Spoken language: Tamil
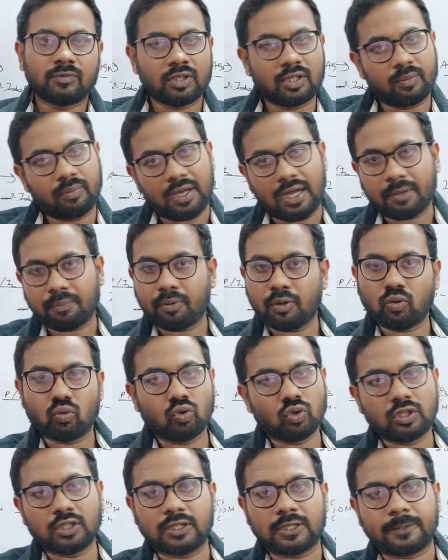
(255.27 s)
நீங்கள் பேக் போய்
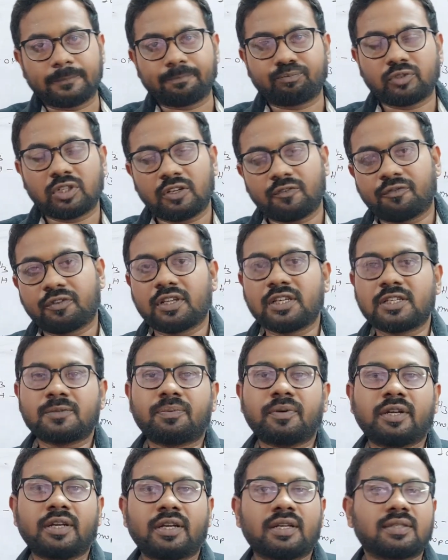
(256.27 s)
கொடுத்துக்கலாம் இல்லை ஃப்ரீஸ்
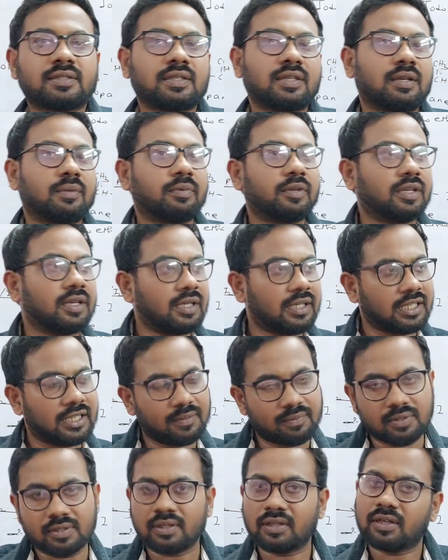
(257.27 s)
பண்ணிட்டேன் சார் அப்படின்னா
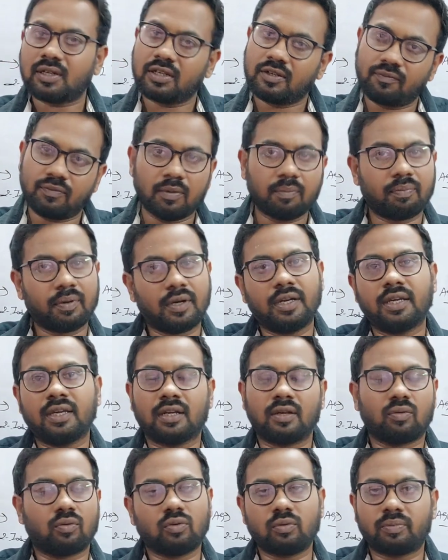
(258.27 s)
டிஎஃப் சென்டரில் இன்ஃபார்ம்
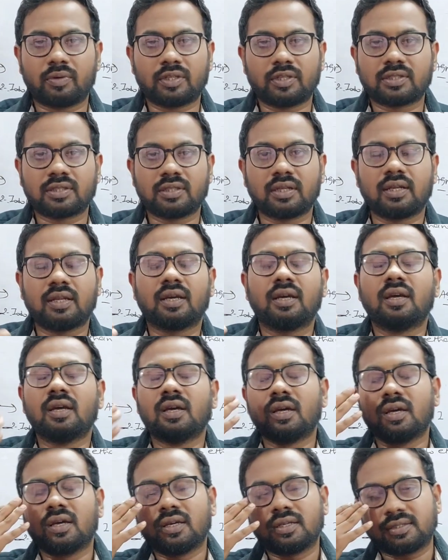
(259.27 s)
பண்ணிக்கலாம் ஒன்றும் பிரச்சனை இல்லை
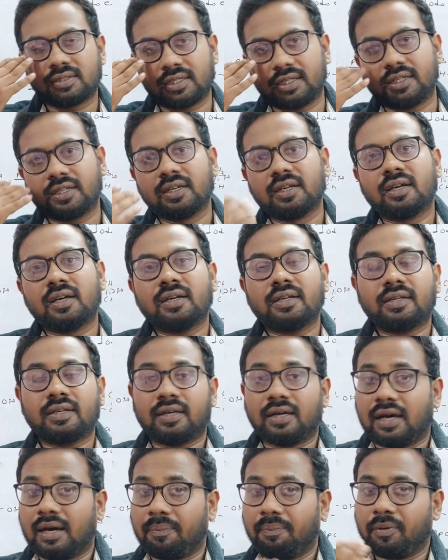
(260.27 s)
சரி
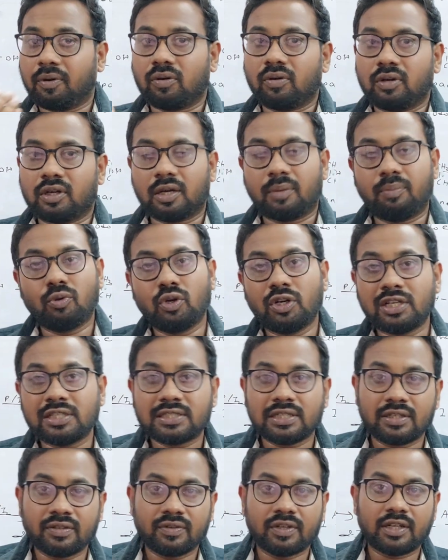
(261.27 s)
அப்புறம் கம்யூனிட்டி
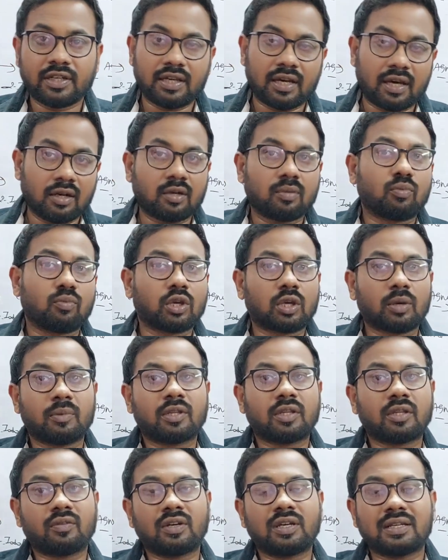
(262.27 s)
சர்டிஃபிகேட் யாருக்கு
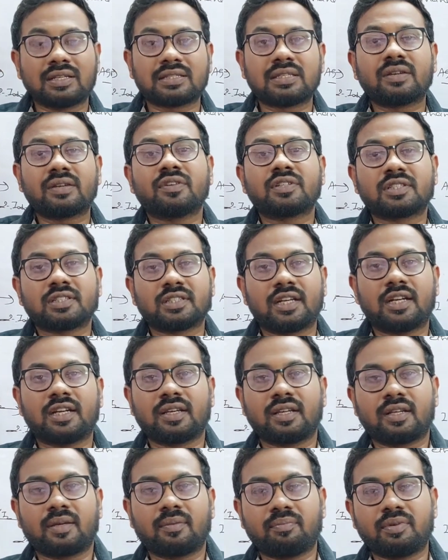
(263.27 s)
முக்கியமாக தேவைன்னா ரிசர்வேஷன்
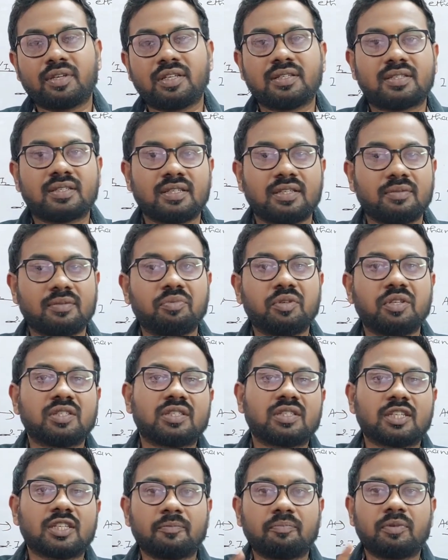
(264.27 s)
கேட்டகரி பிசி
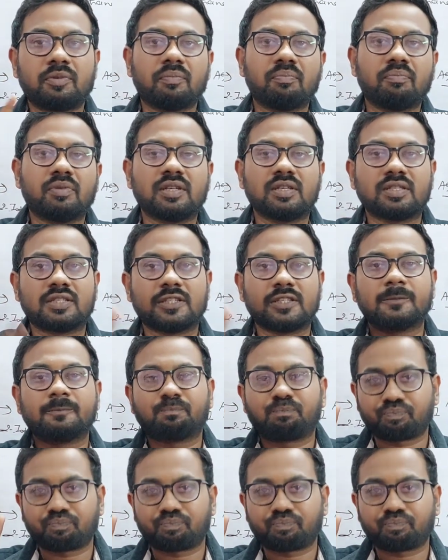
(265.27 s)
பிசிஎம் எம்பிசி